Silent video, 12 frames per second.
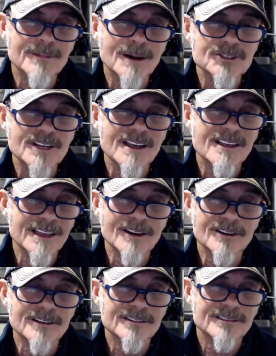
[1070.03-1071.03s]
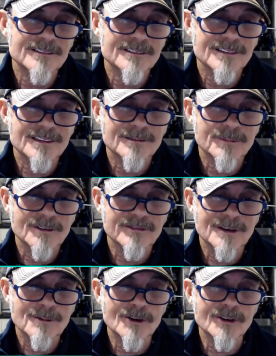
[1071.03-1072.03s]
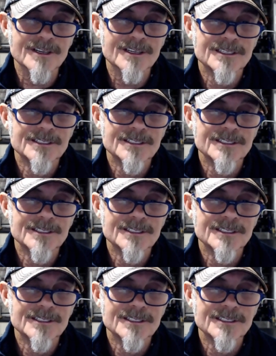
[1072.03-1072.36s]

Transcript: vamos a decirlo, por favor,